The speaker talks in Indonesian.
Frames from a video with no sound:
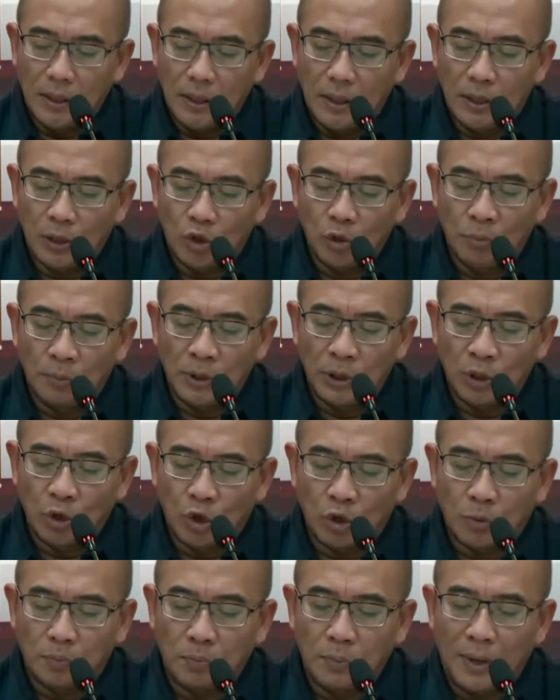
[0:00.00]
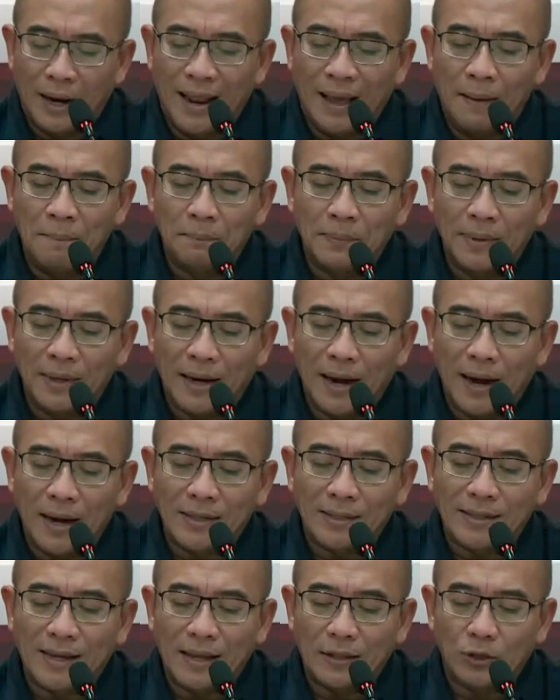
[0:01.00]
itu menurut
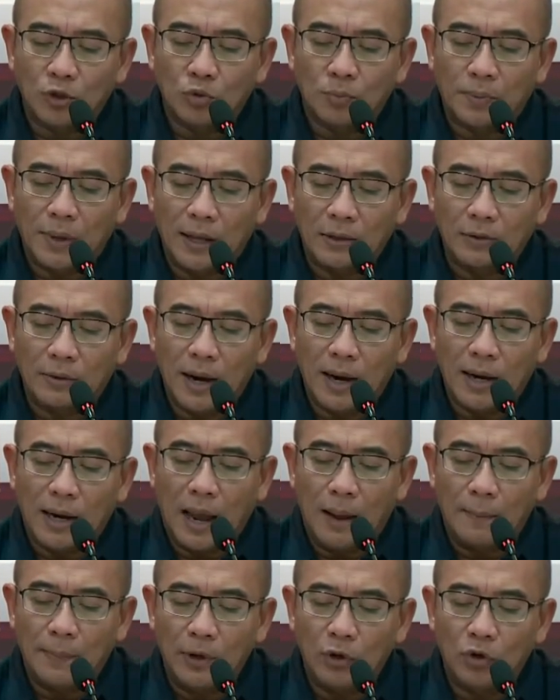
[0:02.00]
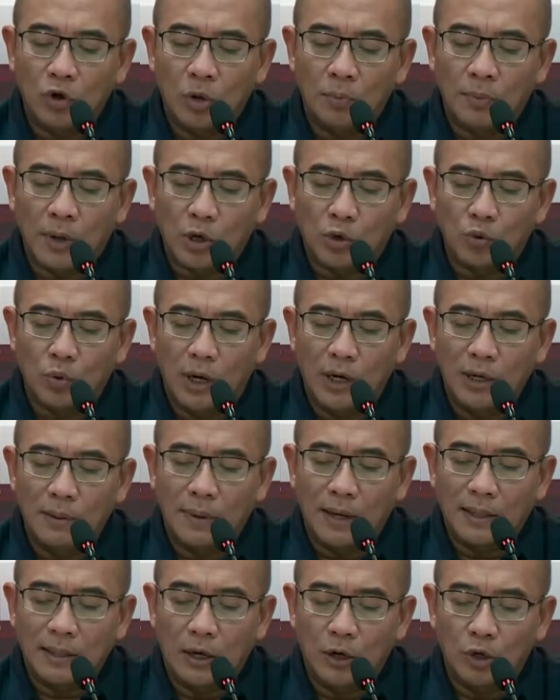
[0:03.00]
lampiran satu peraturan KPU nomor 25
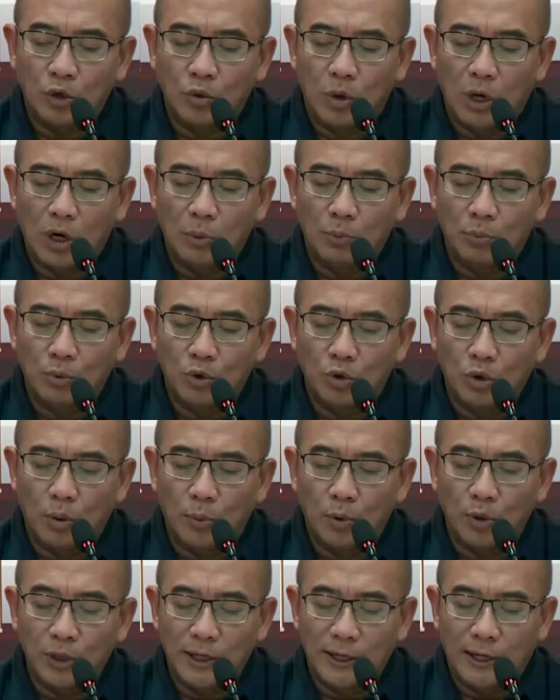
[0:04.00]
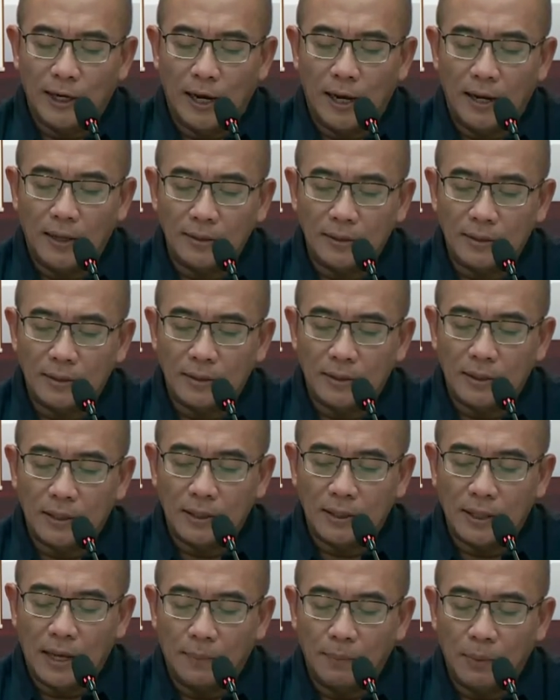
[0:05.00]
tahun 2023
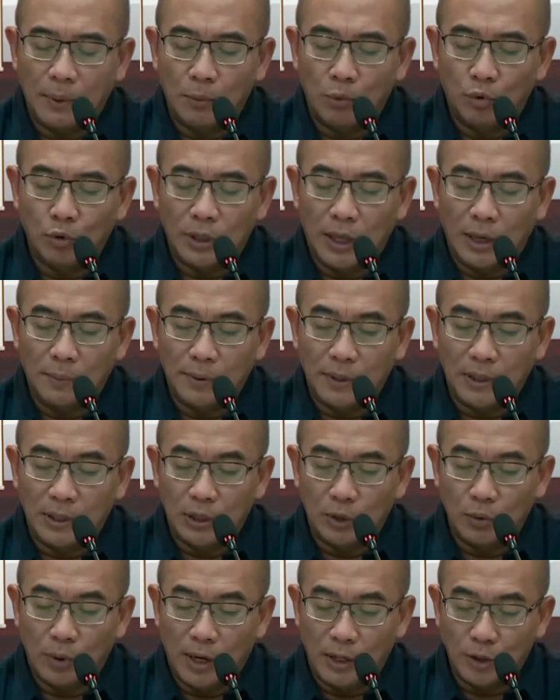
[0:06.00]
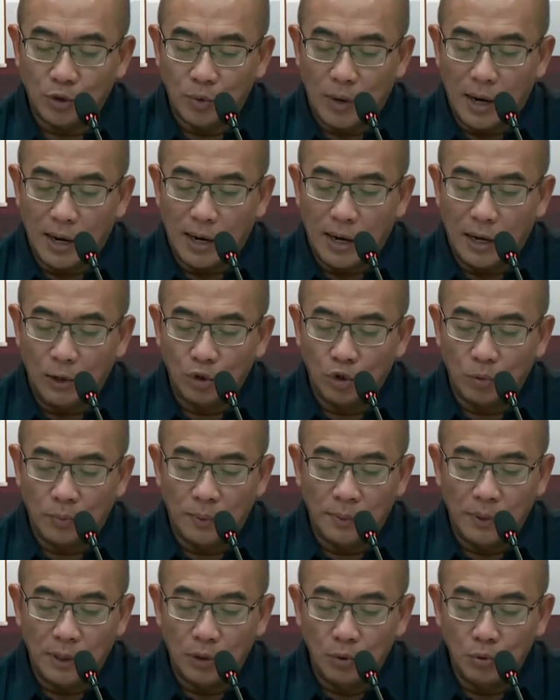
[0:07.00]
tentang pemungutan penghitungan suara
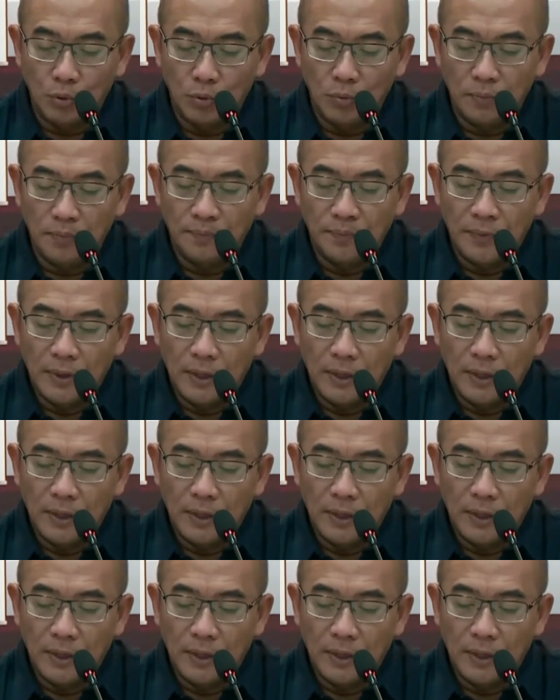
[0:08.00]
untuk pemilu